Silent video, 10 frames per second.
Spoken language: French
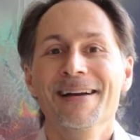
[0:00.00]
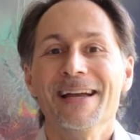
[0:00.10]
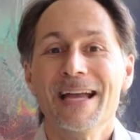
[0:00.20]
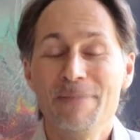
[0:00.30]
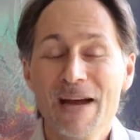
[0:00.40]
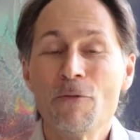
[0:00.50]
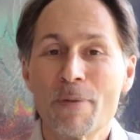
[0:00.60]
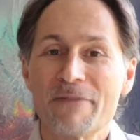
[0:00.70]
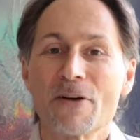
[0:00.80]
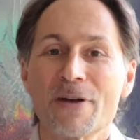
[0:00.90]
eh bien, vous
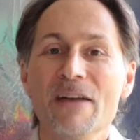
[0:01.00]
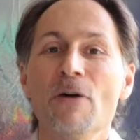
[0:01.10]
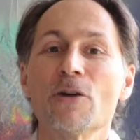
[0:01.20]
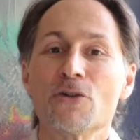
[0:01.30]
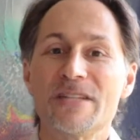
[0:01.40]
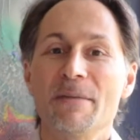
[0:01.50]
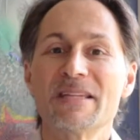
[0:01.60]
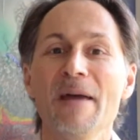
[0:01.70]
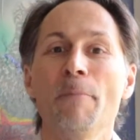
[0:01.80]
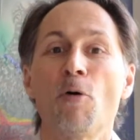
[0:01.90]
préféreriez voir le deuxième expert.